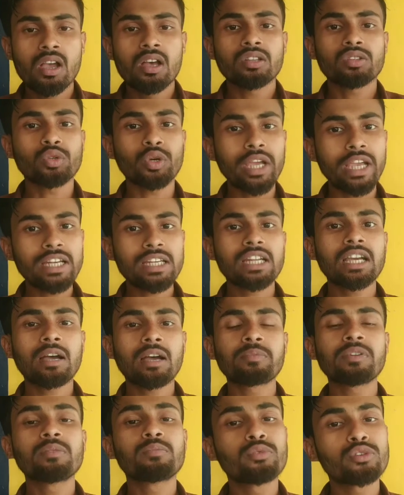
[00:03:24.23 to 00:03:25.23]
তো এটা
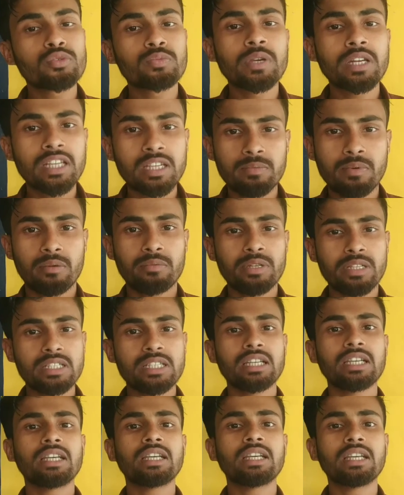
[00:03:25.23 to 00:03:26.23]
আপনি বুঝবেন কিভাবে যে
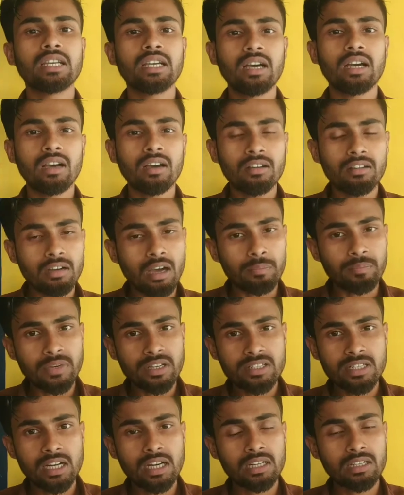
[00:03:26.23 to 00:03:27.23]
আপনার
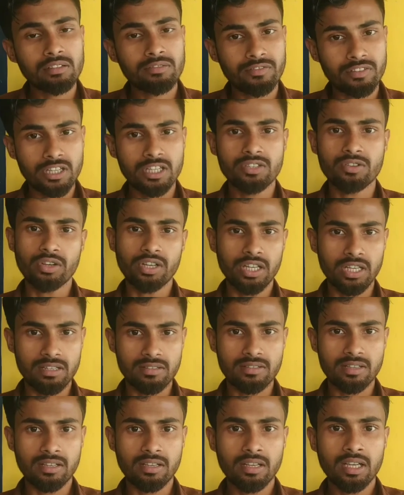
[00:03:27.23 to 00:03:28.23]
চ্যানেলটি ফ্রিজ হয়ে
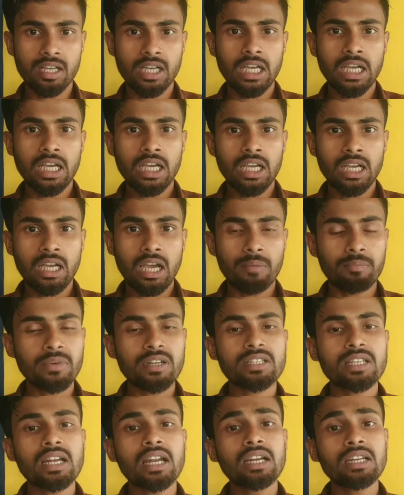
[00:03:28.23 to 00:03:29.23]
গেছে আপনার
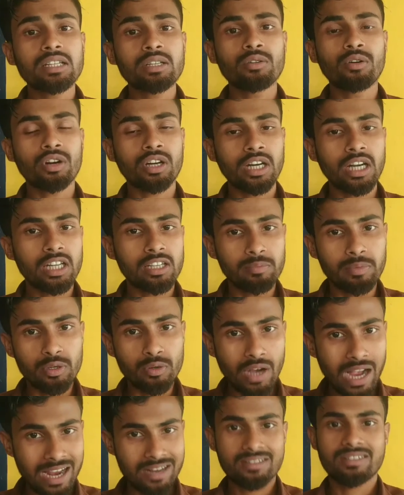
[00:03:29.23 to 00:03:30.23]
চ্যানেলটি অর্গানিক ভিউ
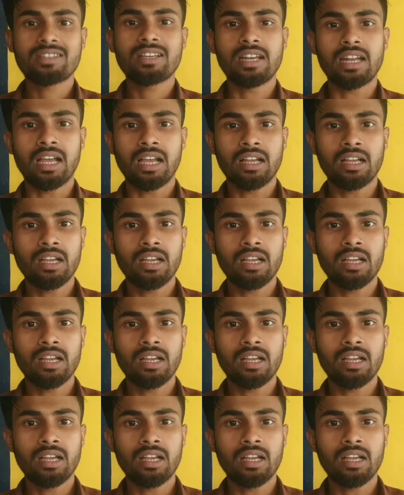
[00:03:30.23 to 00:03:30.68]
আসছে না